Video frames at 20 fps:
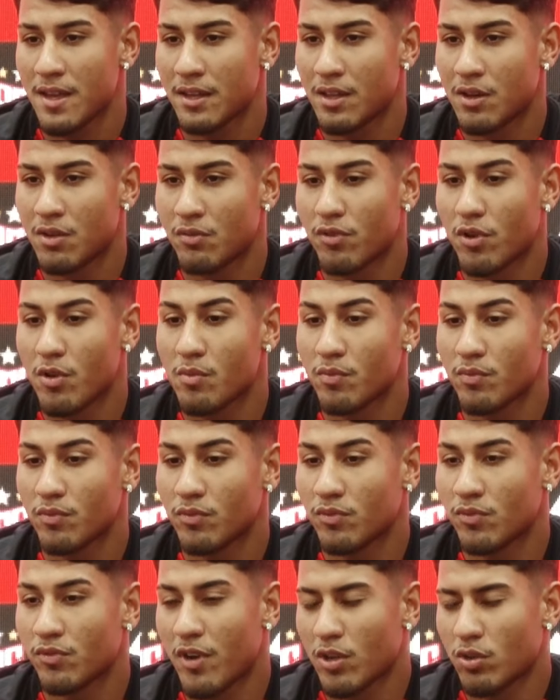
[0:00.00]
Então foi
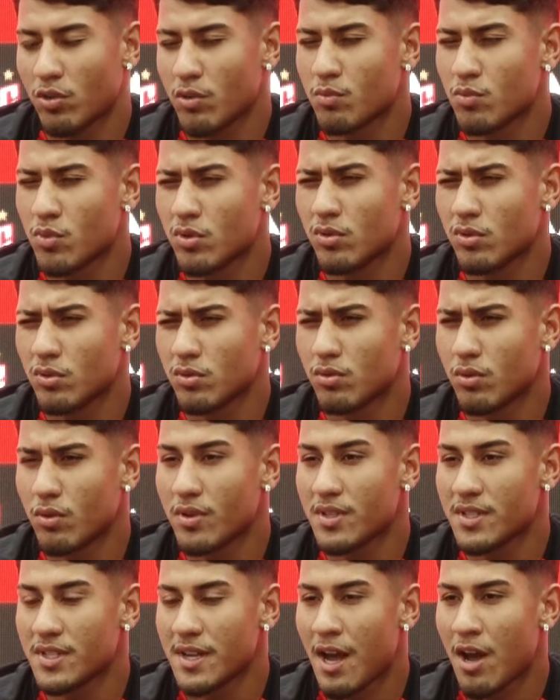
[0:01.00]
um fator muito
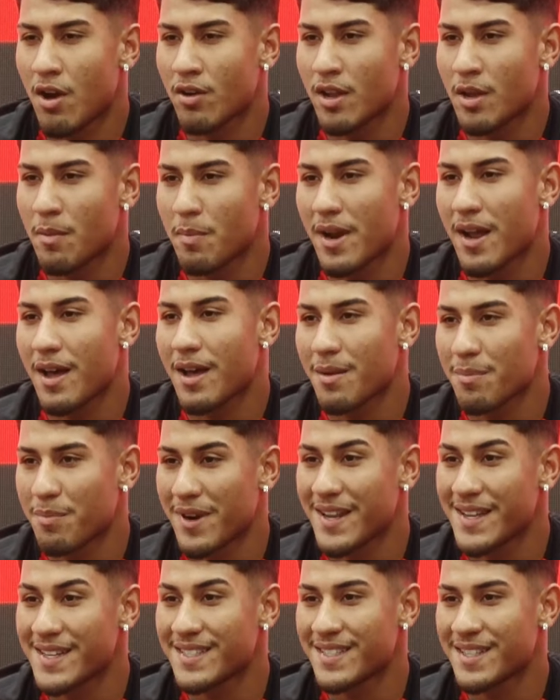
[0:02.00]
crucial, né, para
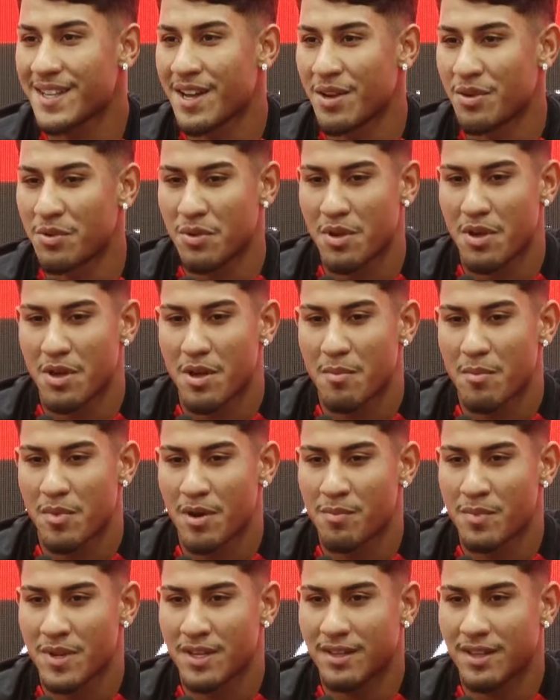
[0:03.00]
esse ano,
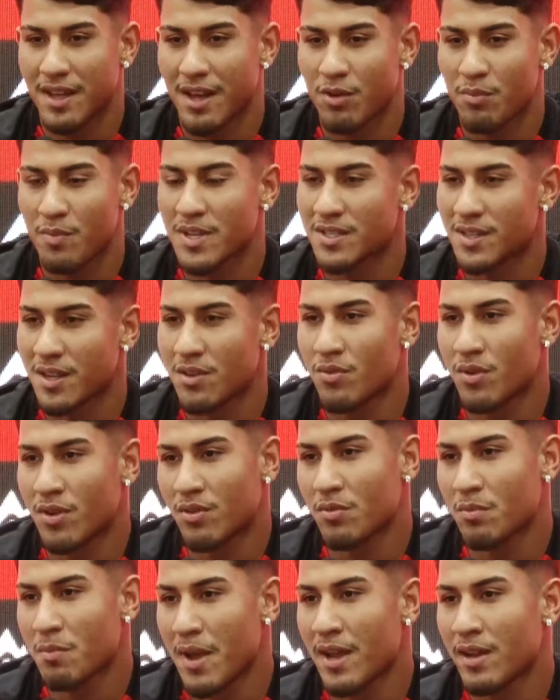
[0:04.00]
para mim estar tá começando o
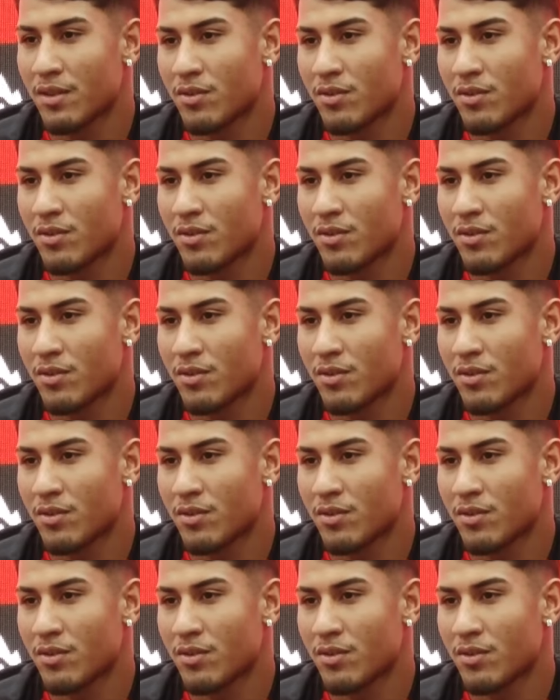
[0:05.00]
ano bem